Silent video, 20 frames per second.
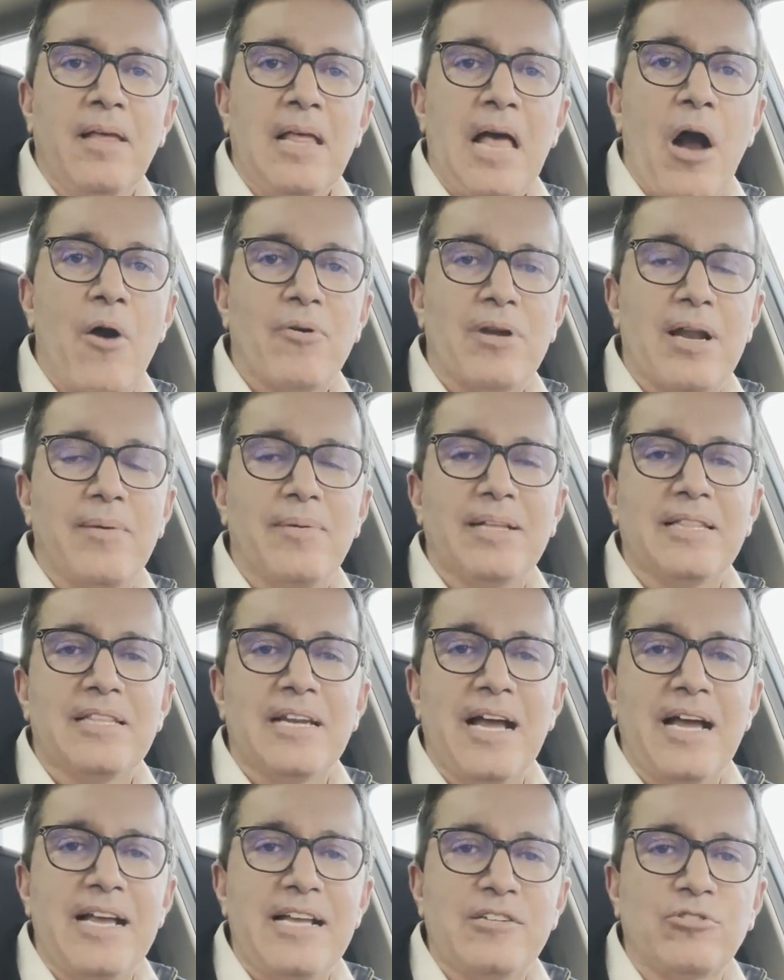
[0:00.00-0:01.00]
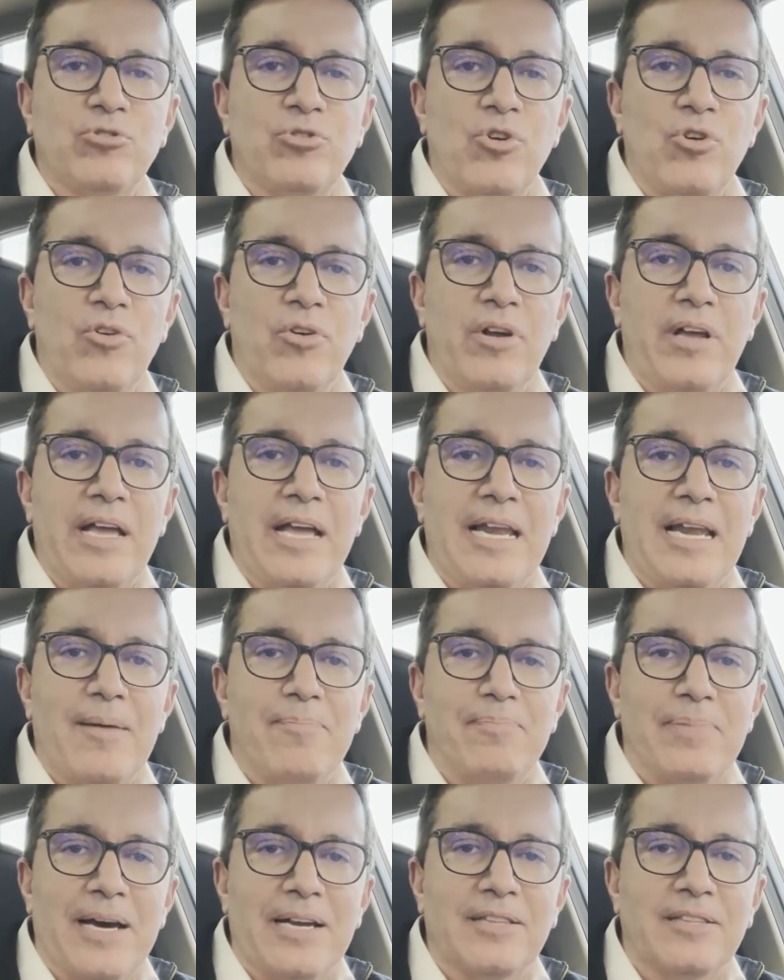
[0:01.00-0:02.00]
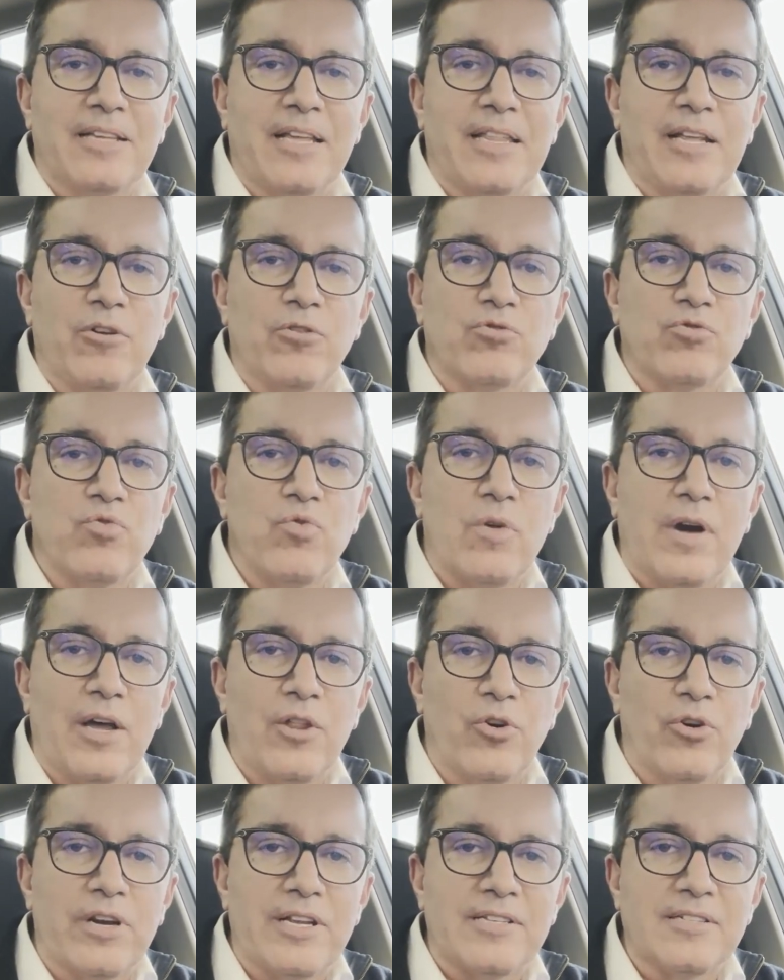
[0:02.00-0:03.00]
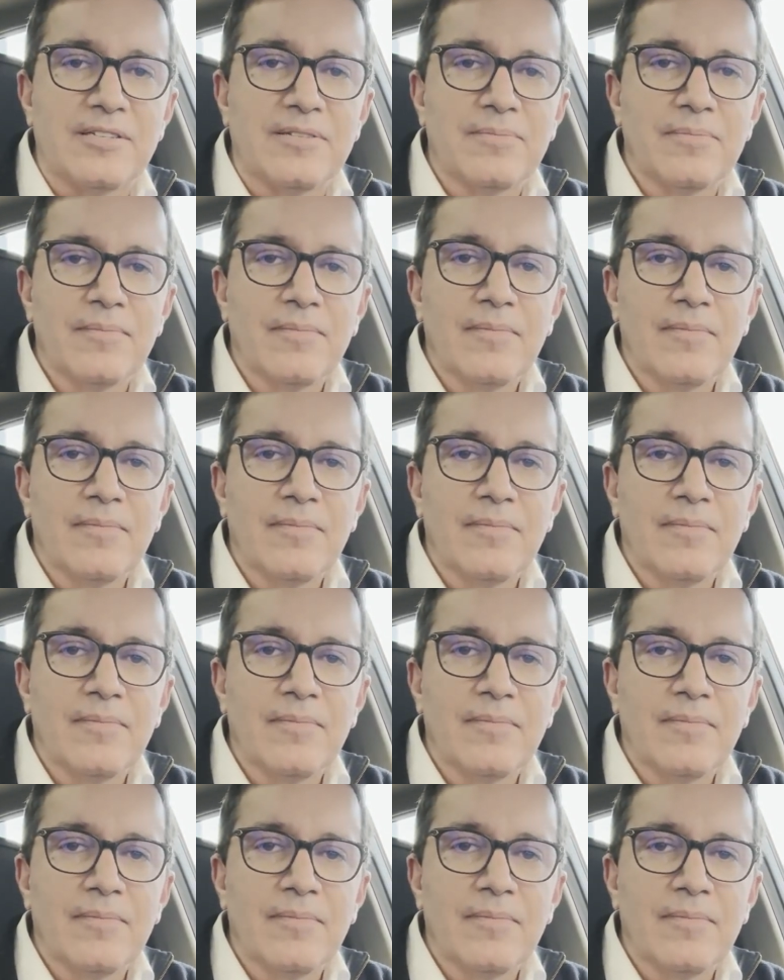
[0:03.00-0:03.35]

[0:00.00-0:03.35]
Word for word: Ahora vendrá esto en la parte de los jugadores.